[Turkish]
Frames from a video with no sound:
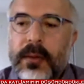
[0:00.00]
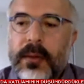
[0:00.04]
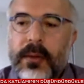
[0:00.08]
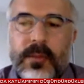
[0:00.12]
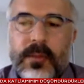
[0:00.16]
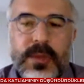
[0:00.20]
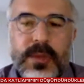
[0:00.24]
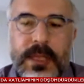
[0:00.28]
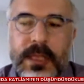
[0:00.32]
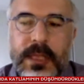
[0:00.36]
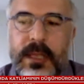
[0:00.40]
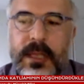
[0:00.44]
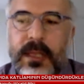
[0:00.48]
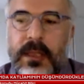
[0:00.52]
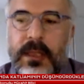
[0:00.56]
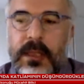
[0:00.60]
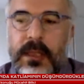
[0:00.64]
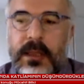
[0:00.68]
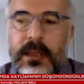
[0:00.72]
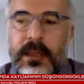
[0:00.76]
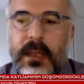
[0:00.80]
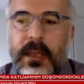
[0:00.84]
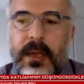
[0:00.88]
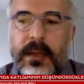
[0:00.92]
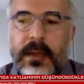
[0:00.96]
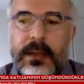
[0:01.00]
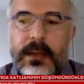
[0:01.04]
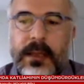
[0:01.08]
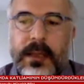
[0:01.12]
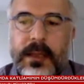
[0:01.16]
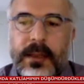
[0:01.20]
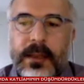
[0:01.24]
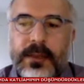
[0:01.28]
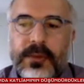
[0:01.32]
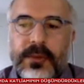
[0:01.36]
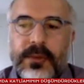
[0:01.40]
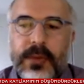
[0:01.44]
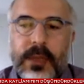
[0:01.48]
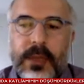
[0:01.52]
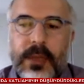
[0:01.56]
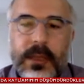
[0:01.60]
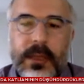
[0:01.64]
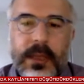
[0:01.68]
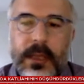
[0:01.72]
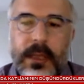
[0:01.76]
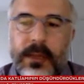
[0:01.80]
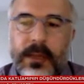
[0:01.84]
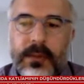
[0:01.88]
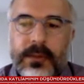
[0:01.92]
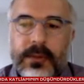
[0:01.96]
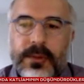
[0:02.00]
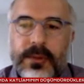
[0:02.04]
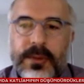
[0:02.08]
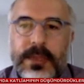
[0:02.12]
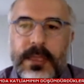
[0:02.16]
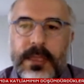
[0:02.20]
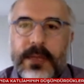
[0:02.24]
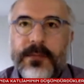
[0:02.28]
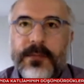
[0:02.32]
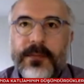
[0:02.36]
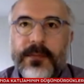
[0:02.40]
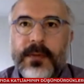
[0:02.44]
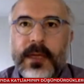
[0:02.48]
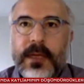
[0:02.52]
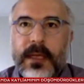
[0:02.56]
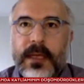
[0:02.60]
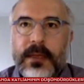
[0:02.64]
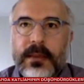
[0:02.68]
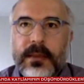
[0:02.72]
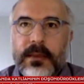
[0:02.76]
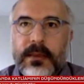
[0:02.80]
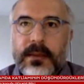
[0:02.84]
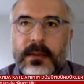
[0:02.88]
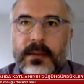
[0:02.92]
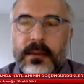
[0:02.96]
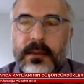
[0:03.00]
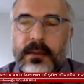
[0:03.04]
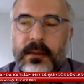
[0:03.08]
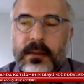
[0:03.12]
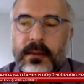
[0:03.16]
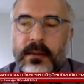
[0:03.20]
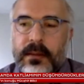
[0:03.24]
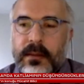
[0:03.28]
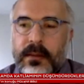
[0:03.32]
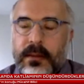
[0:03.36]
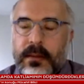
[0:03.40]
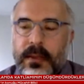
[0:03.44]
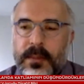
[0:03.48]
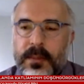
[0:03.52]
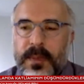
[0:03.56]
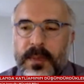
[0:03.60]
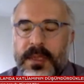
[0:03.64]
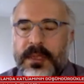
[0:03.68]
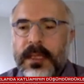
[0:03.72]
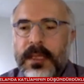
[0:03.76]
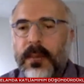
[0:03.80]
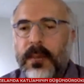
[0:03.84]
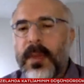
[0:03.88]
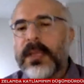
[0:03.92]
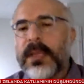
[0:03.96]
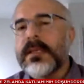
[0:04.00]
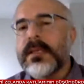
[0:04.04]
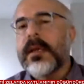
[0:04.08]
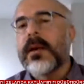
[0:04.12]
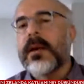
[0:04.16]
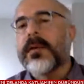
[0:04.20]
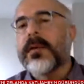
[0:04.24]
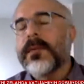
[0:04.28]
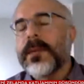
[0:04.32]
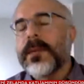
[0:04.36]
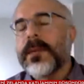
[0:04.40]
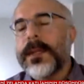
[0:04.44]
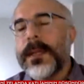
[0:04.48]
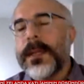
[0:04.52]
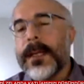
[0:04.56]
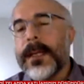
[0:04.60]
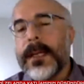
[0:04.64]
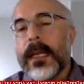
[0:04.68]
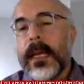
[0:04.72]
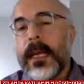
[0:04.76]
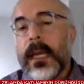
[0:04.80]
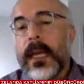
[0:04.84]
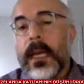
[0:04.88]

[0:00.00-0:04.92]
önümüzdeki yıllarda şuradan yani 30 sene filanlık bir zaman zarfında